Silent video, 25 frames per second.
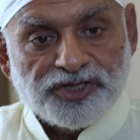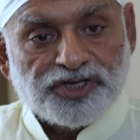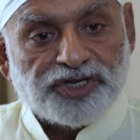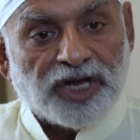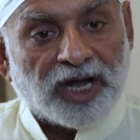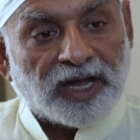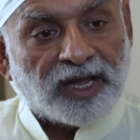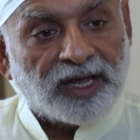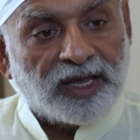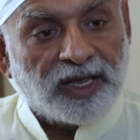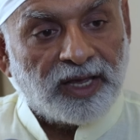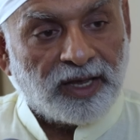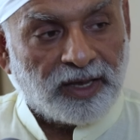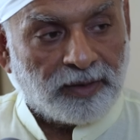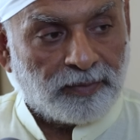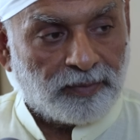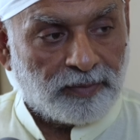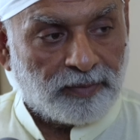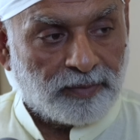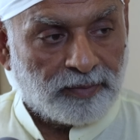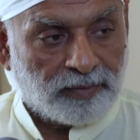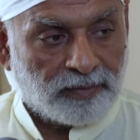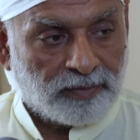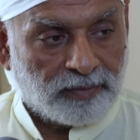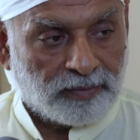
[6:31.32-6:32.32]
चक्की
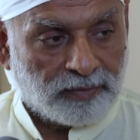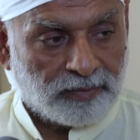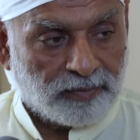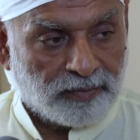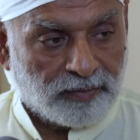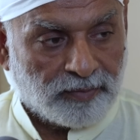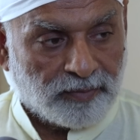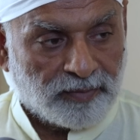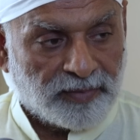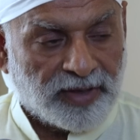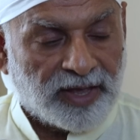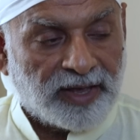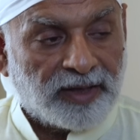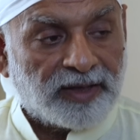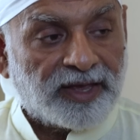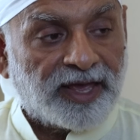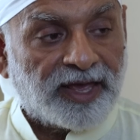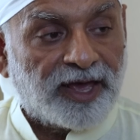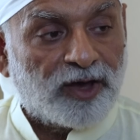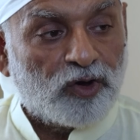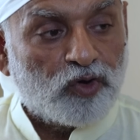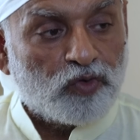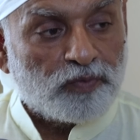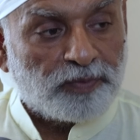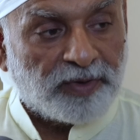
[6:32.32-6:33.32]
में
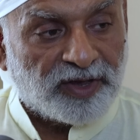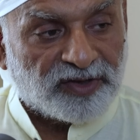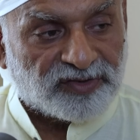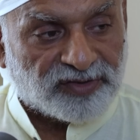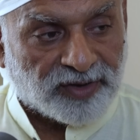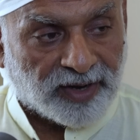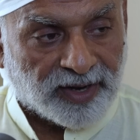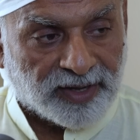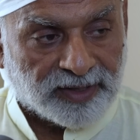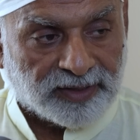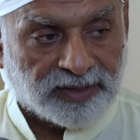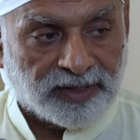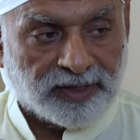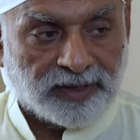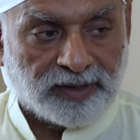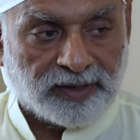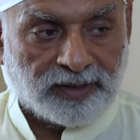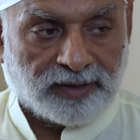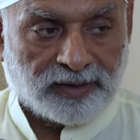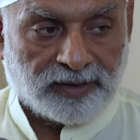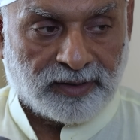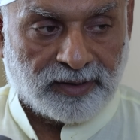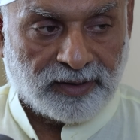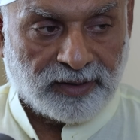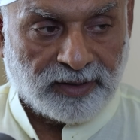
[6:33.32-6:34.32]
गेहूं पीस रहे थे
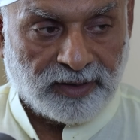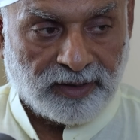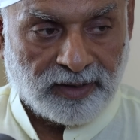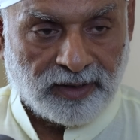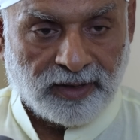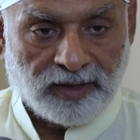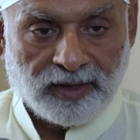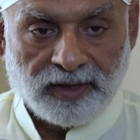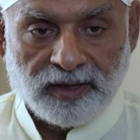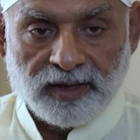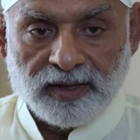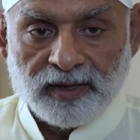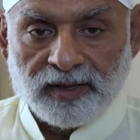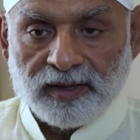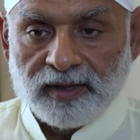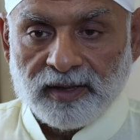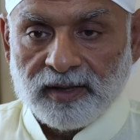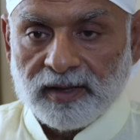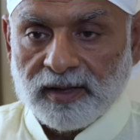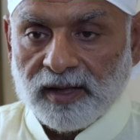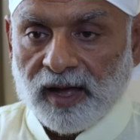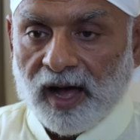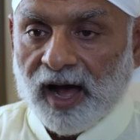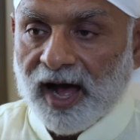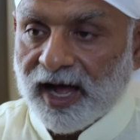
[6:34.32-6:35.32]

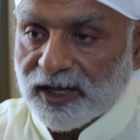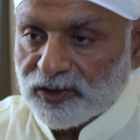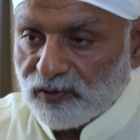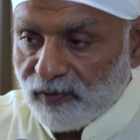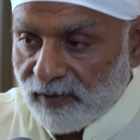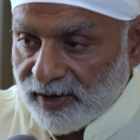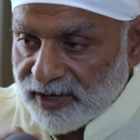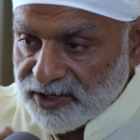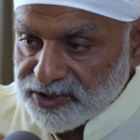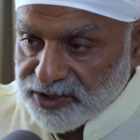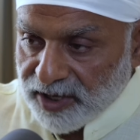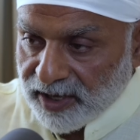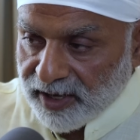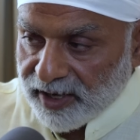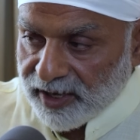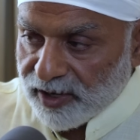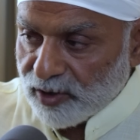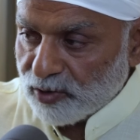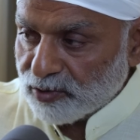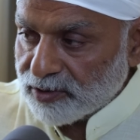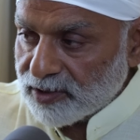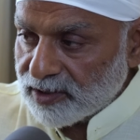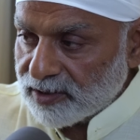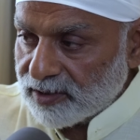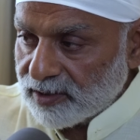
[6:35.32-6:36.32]
हाथ वाली चक्की
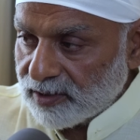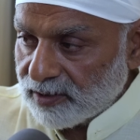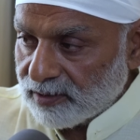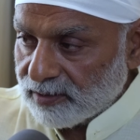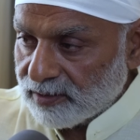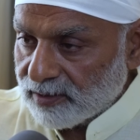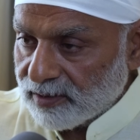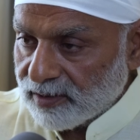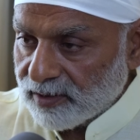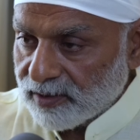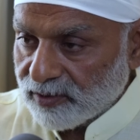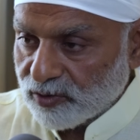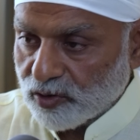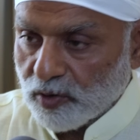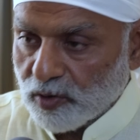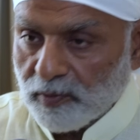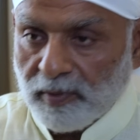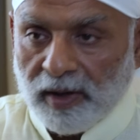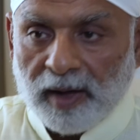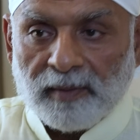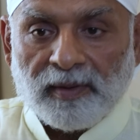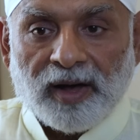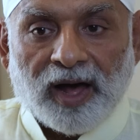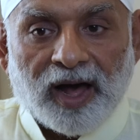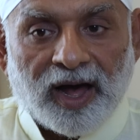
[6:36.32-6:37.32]
होती थी तो
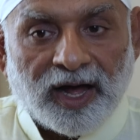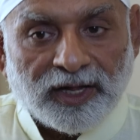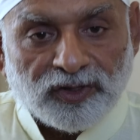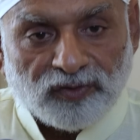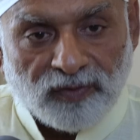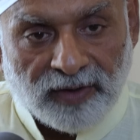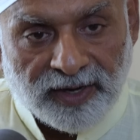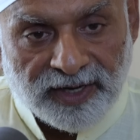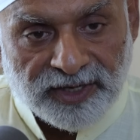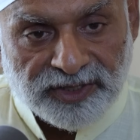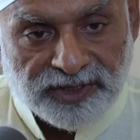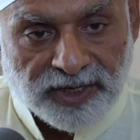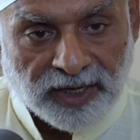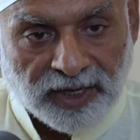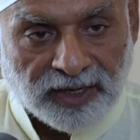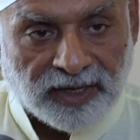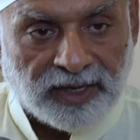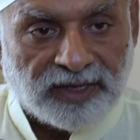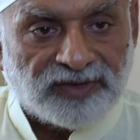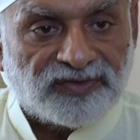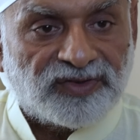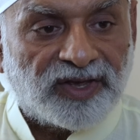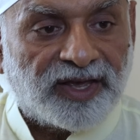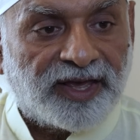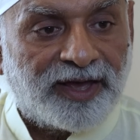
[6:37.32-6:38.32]
बाबा हाथ वाली
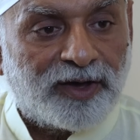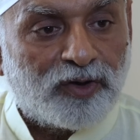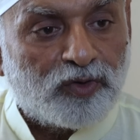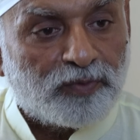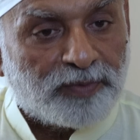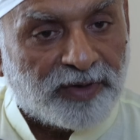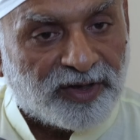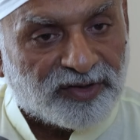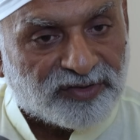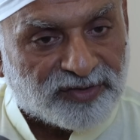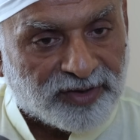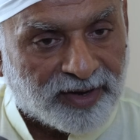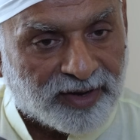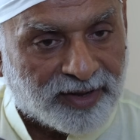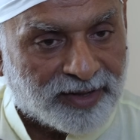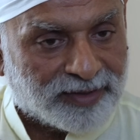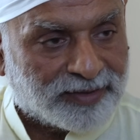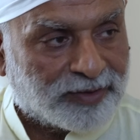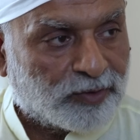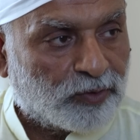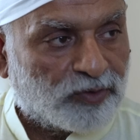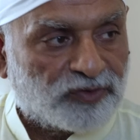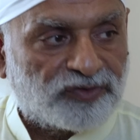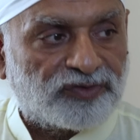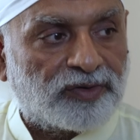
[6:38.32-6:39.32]
चक्की से गेहूं पीस रहे
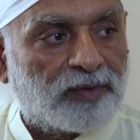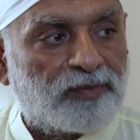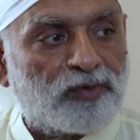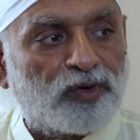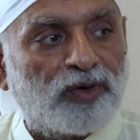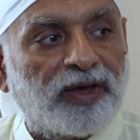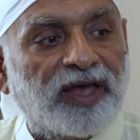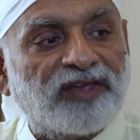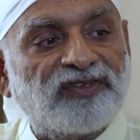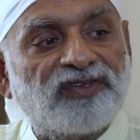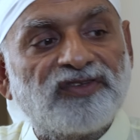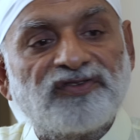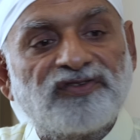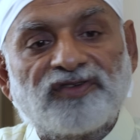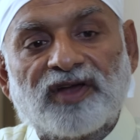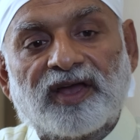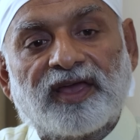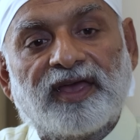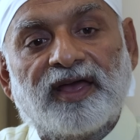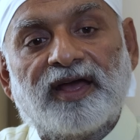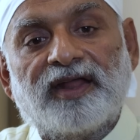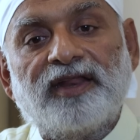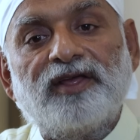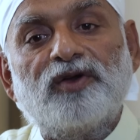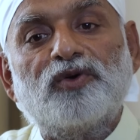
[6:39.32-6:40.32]
थे उस समय कोई ऐसी
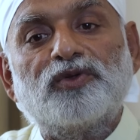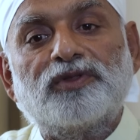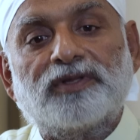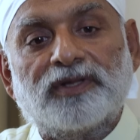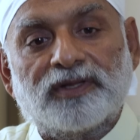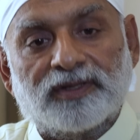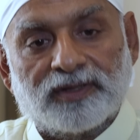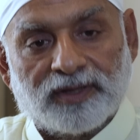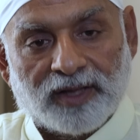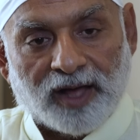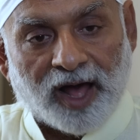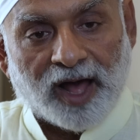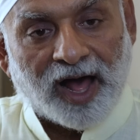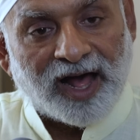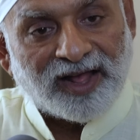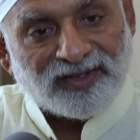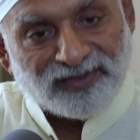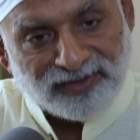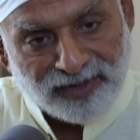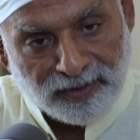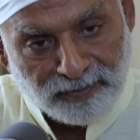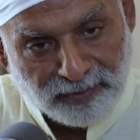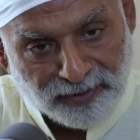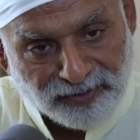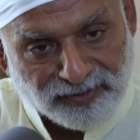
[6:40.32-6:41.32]
चक्कियां नहीं होती थी हाथ
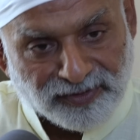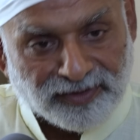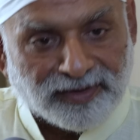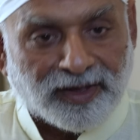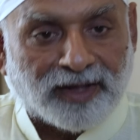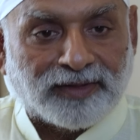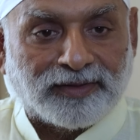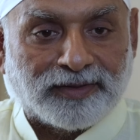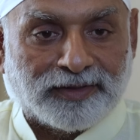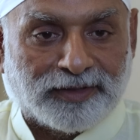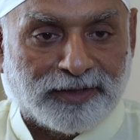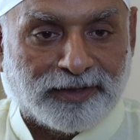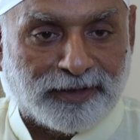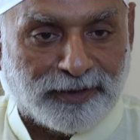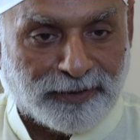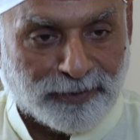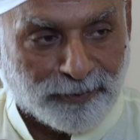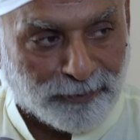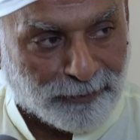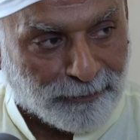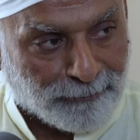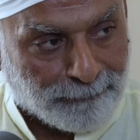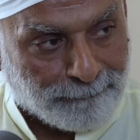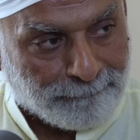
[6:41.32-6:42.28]
से ही पीसी जाती थी गेहूं